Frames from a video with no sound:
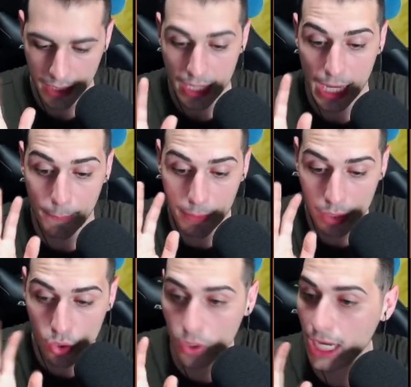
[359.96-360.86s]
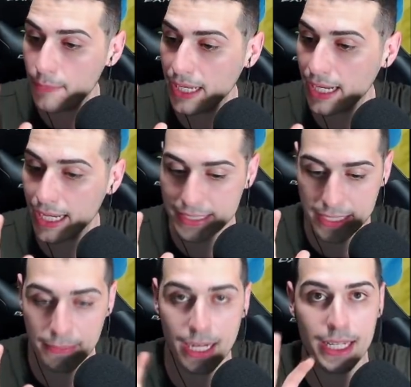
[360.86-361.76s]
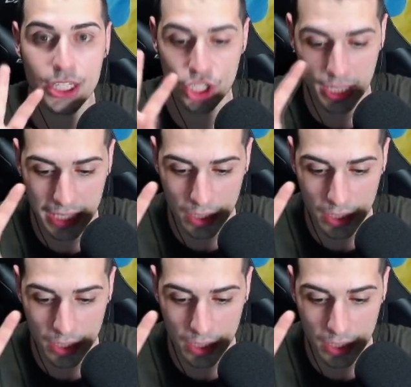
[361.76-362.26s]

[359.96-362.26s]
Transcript: E abbiamo ancora le mega casse. Magari esce anche il